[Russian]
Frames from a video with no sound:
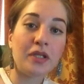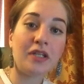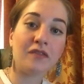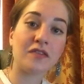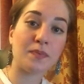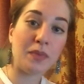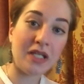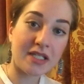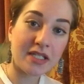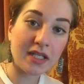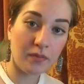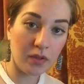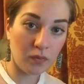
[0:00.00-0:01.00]
перед
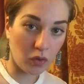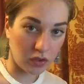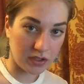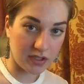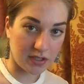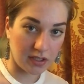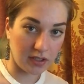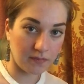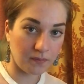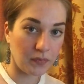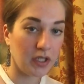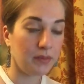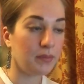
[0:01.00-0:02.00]
всплеском эмоций
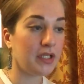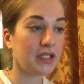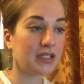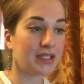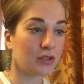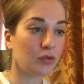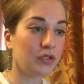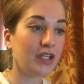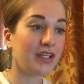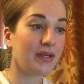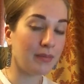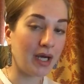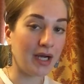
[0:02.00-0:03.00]
перед какой-то
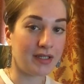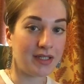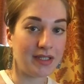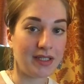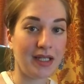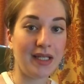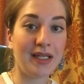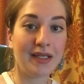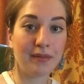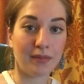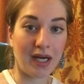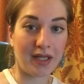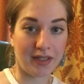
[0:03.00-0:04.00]
рематой или
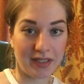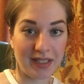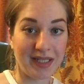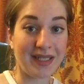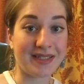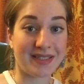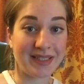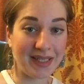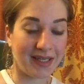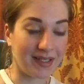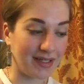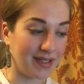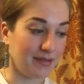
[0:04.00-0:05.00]
ямадой или
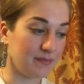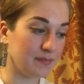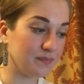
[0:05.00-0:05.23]
сьерры